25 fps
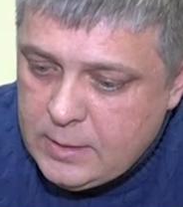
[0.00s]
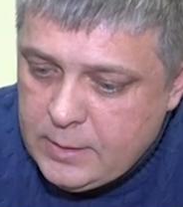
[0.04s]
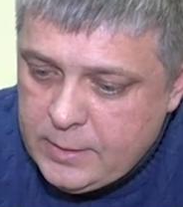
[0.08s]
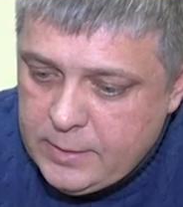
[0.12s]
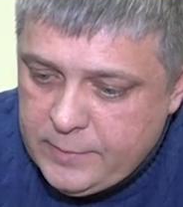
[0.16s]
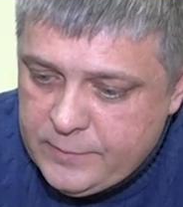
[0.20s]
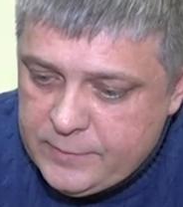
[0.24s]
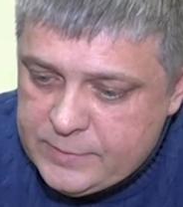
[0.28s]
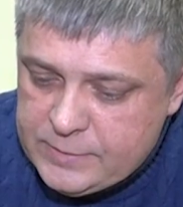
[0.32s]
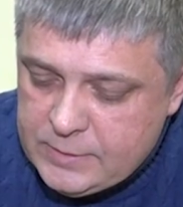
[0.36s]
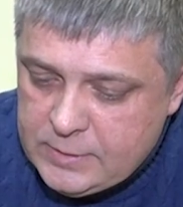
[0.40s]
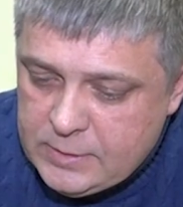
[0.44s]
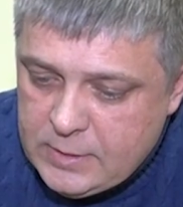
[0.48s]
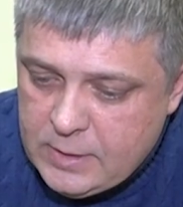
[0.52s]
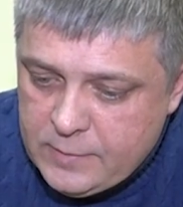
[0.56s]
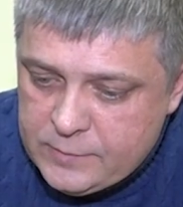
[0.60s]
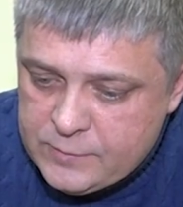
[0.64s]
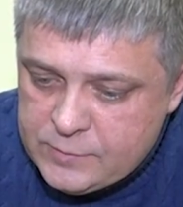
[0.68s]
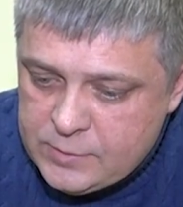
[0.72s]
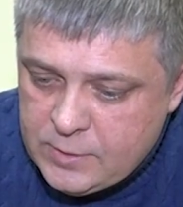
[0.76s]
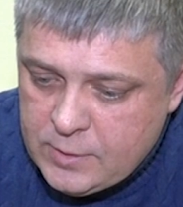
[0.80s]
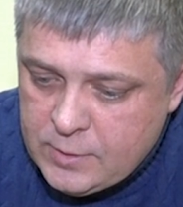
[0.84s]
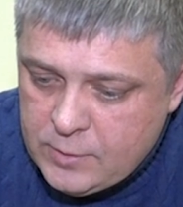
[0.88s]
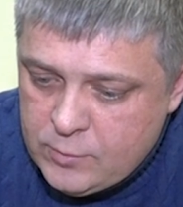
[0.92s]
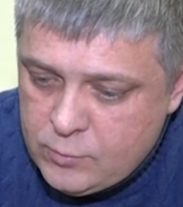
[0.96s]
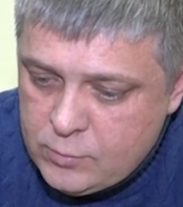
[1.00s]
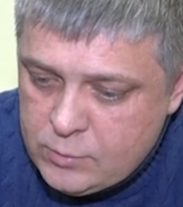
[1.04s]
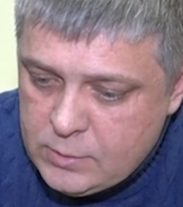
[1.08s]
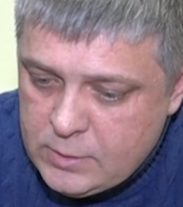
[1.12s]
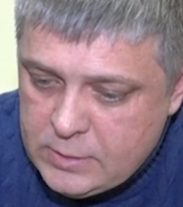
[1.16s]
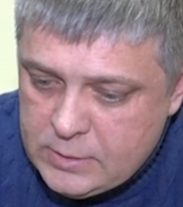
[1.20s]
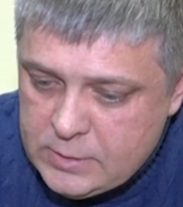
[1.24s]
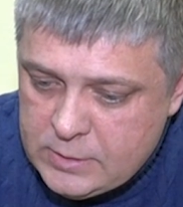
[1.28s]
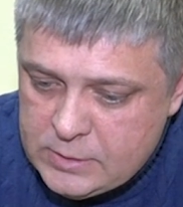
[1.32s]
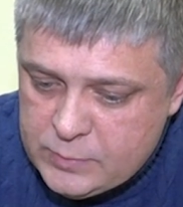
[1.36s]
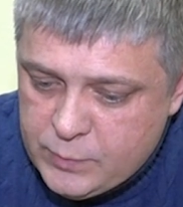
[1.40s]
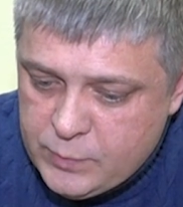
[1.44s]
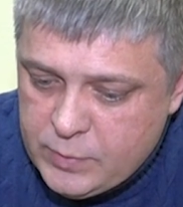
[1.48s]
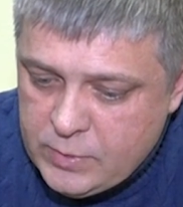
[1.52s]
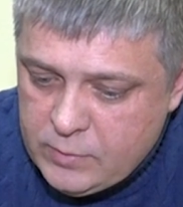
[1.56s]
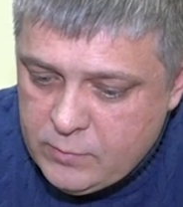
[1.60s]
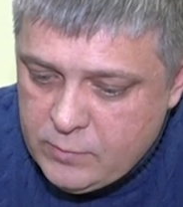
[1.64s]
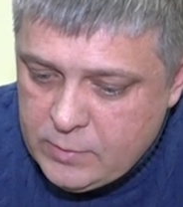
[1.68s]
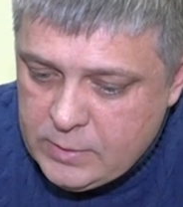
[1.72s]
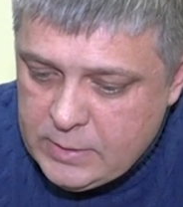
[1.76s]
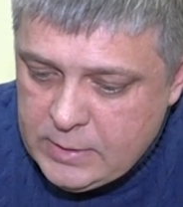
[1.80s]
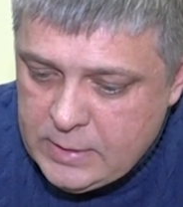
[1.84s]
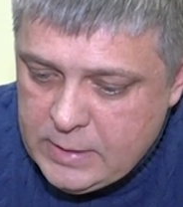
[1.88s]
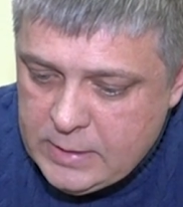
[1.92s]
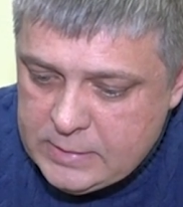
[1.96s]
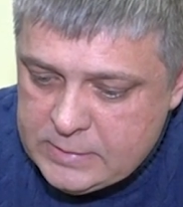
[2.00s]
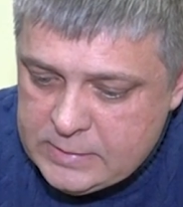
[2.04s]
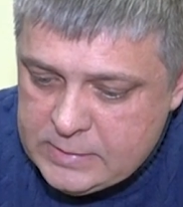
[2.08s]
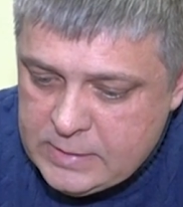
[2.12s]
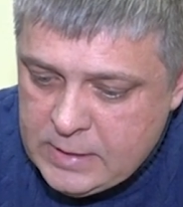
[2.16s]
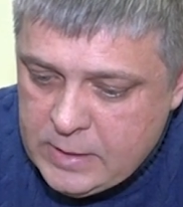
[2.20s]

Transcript: Они всегда в строю, наверное, с первых дней с